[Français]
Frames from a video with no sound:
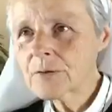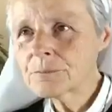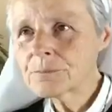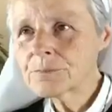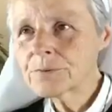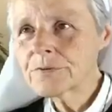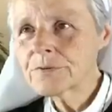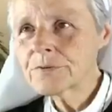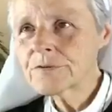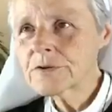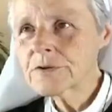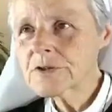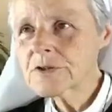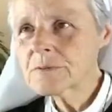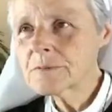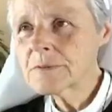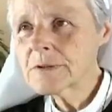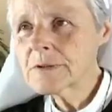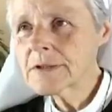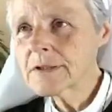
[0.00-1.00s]
Alors, pouvez-vous
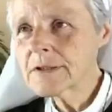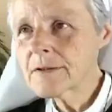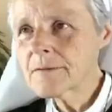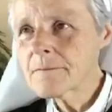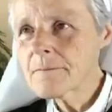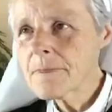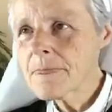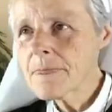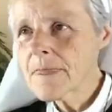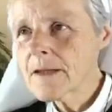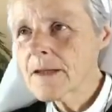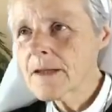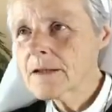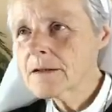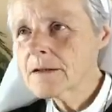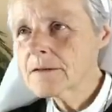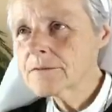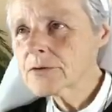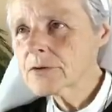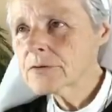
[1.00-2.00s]
expliquer
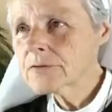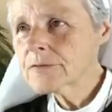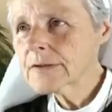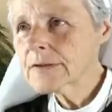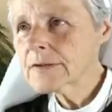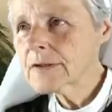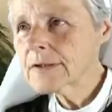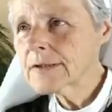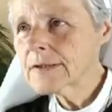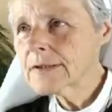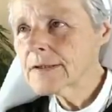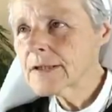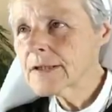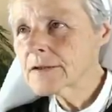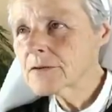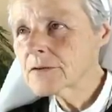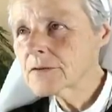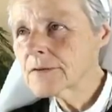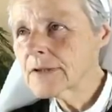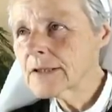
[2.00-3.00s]
votre phrase dans les
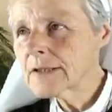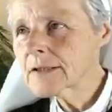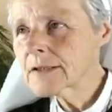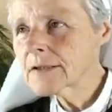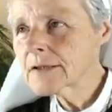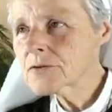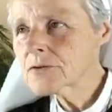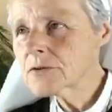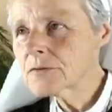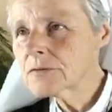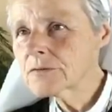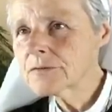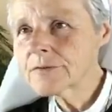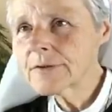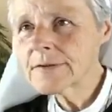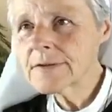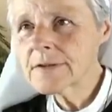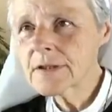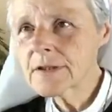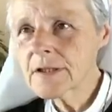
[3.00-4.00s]
dernières nouvelles Qu'est-ce que
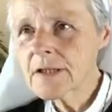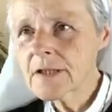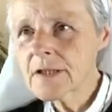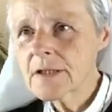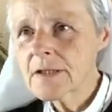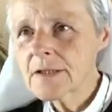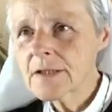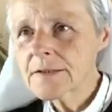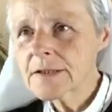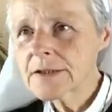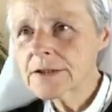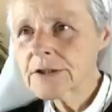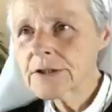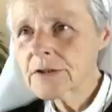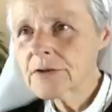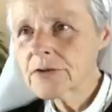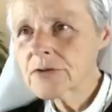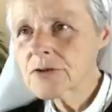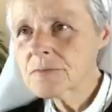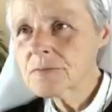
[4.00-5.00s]
vous faites dire,
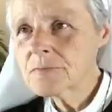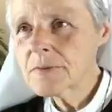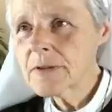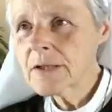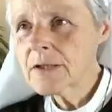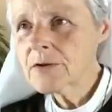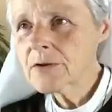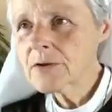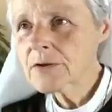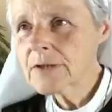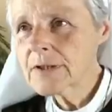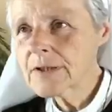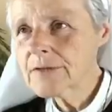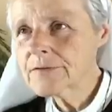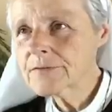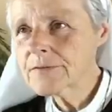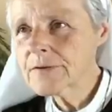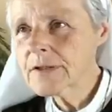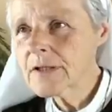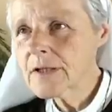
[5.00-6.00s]
très cher Gospa, alors
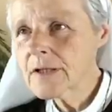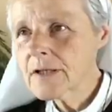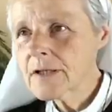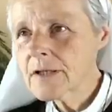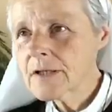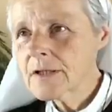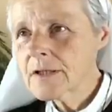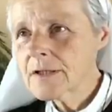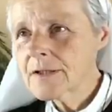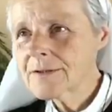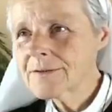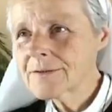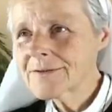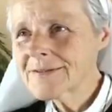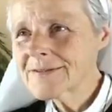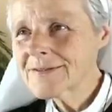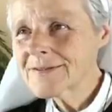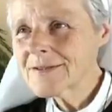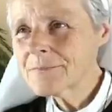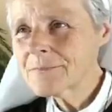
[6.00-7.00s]
que la fin
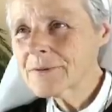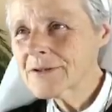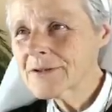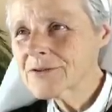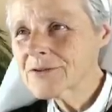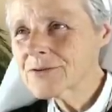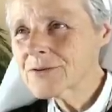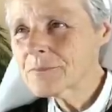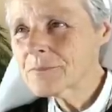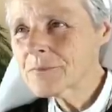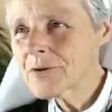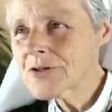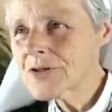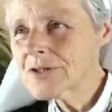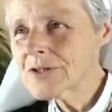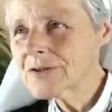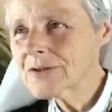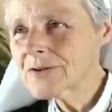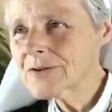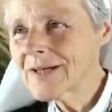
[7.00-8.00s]
de tes apparitions
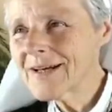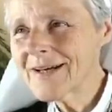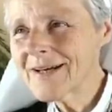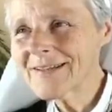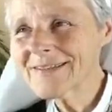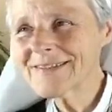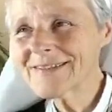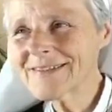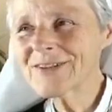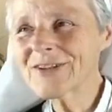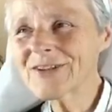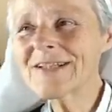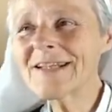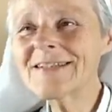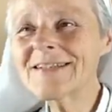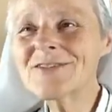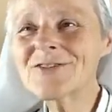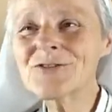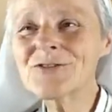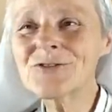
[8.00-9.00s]
approche et que ah,
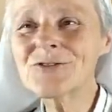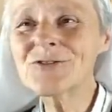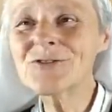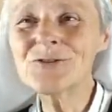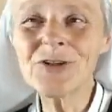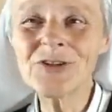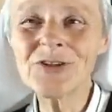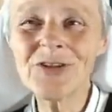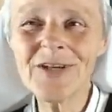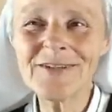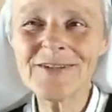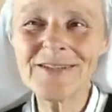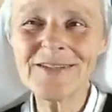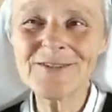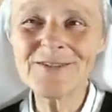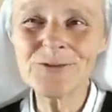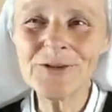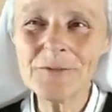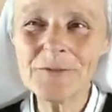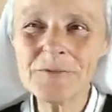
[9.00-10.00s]
j'en étais sûre qu'il y aurait
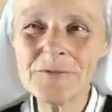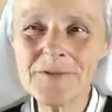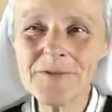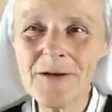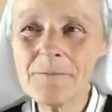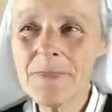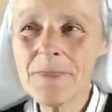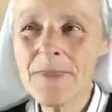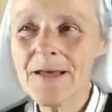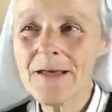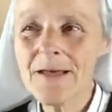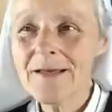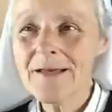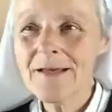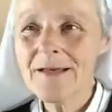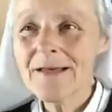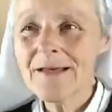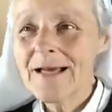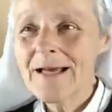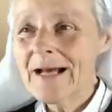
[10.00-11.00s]
une question comme ça.
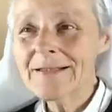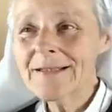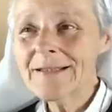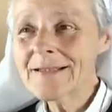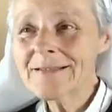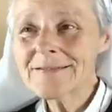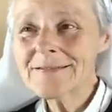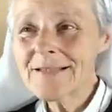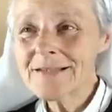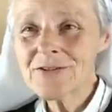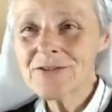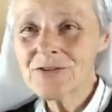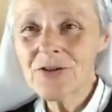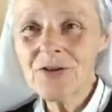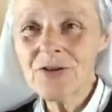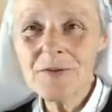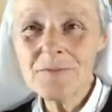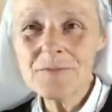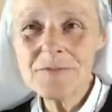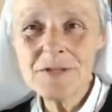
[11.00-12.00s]
Dès que ça
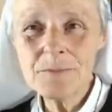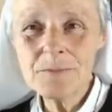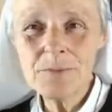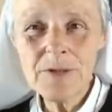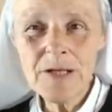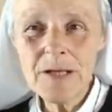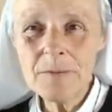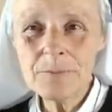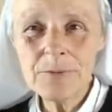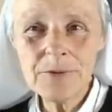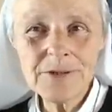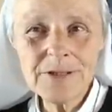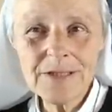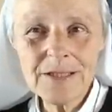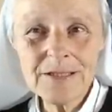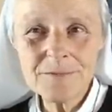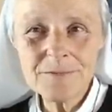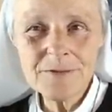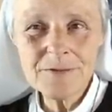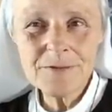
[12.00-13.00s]
sent un petit peu
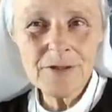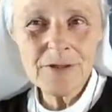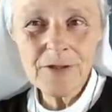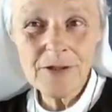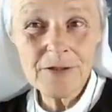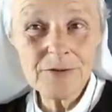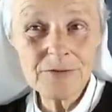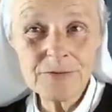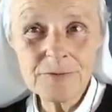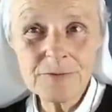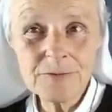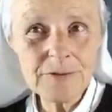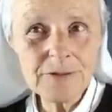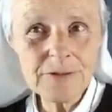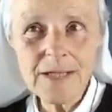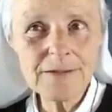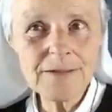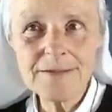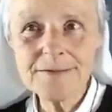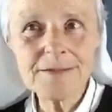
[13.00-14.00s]
l'apocalypse, alors ah,
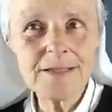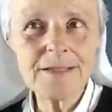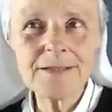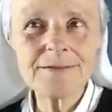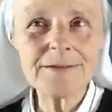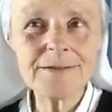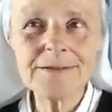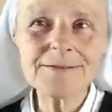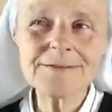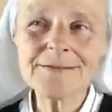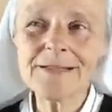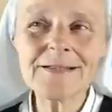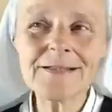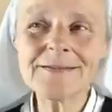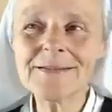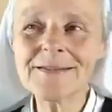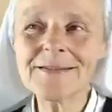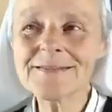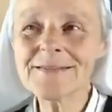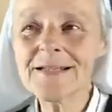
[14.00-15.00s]
qu'est-ce qu'elle a dit, qu'est-ce
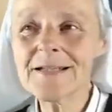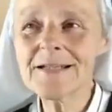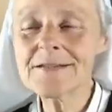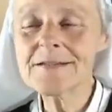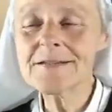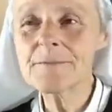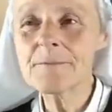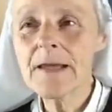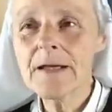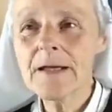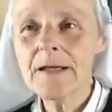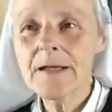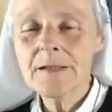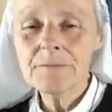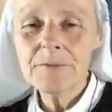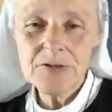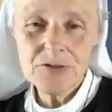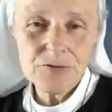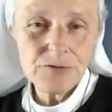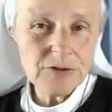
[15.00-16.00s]
qu'elle a dit, qu'est-ce qu'elle a dit
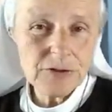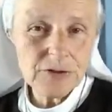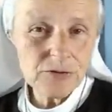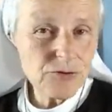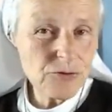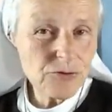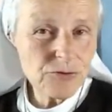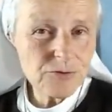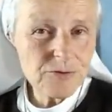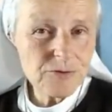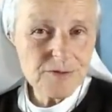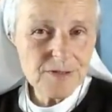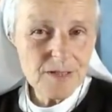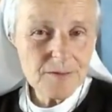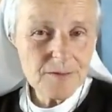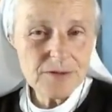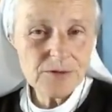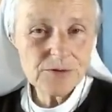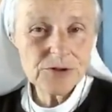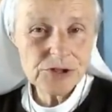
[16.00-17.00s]
ben, Je vais vous dire une chose toute
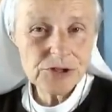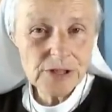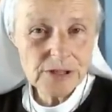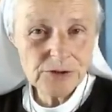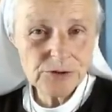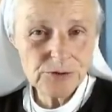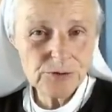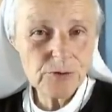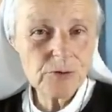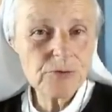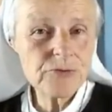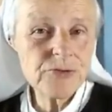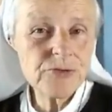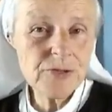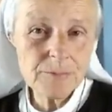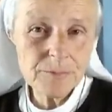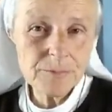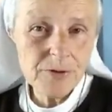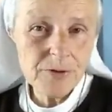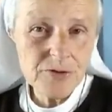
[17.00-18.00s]
simple, c'est que chaque jour
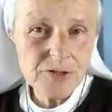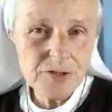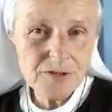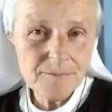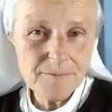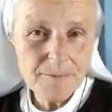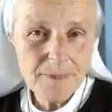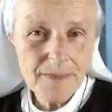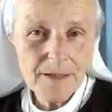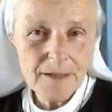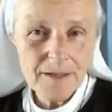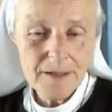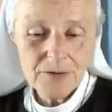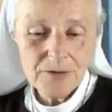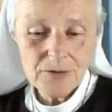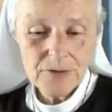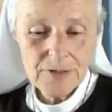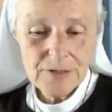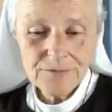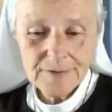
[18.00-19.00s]
on se rapproche
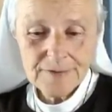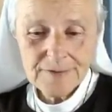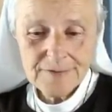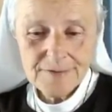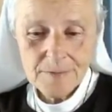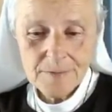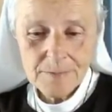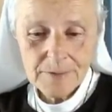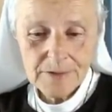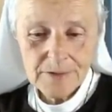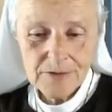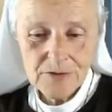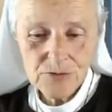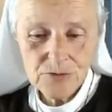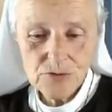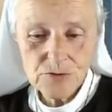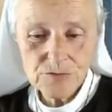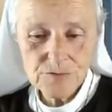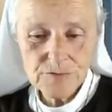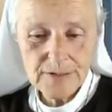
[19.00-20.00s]
de la fin des
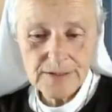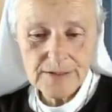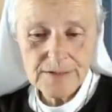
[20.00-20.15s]
apparitions.